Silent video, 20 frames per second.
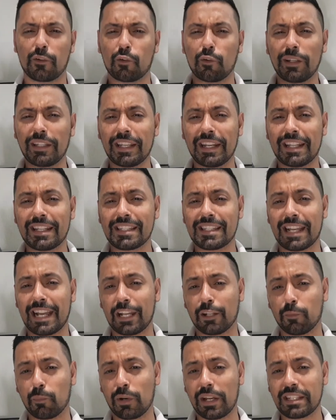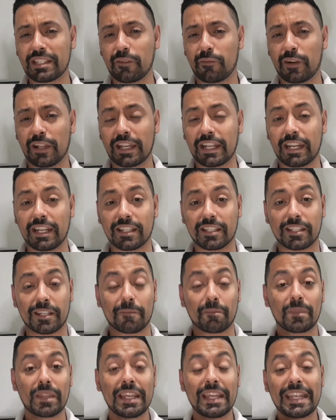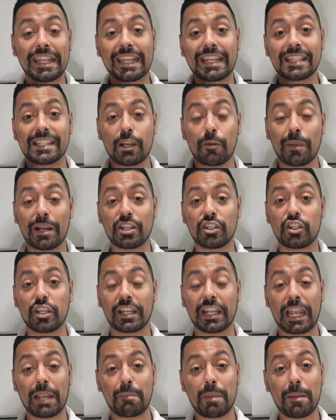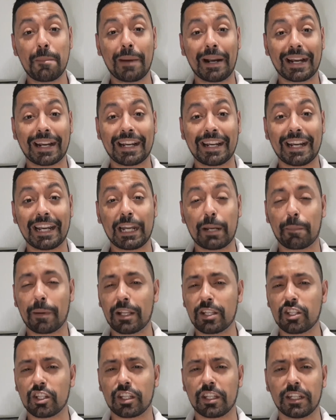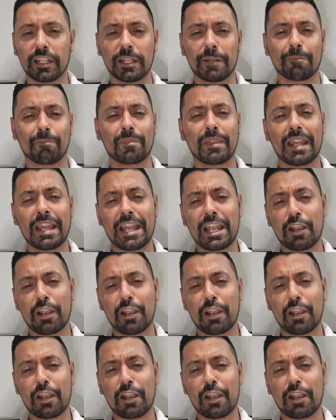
ficou interessado por essa fragrância e quiser uma dica aí bem bacana para adquirir,